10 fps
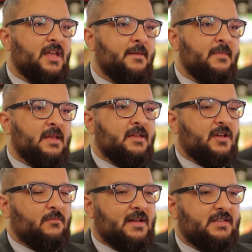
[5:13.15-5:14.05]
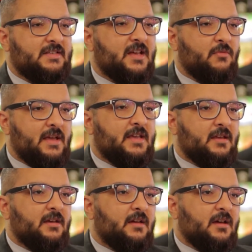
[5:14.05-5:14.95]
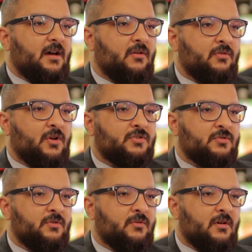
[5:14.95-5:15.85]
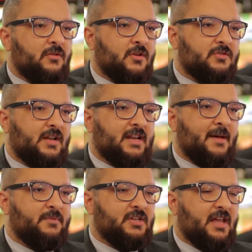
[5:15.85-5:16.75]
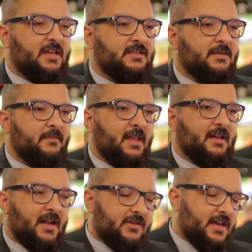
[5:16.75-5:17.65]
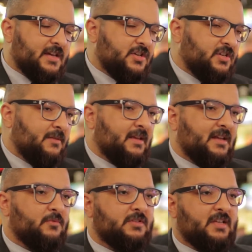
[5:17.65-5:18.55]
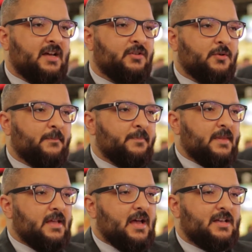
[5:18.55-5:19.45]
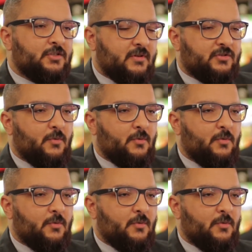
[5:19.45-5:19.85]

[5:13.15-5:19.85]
né? E é uma adição aí ao nosso, nosso line-up de lentes. Claro que aqui a gente também está mostrando as duas